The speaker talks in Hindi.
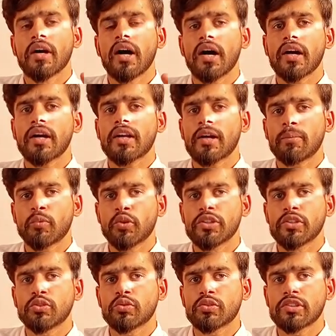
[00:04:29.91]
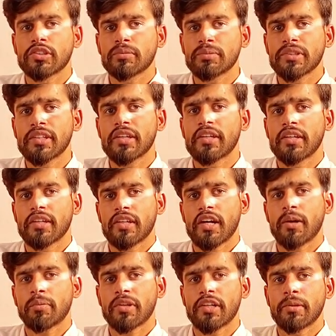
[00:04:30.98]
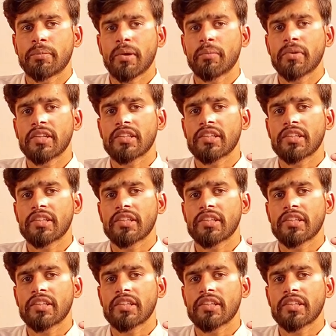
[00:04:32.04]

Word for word: अगर आपको ये जो सी पी ए है आपके डिपार्टमेंट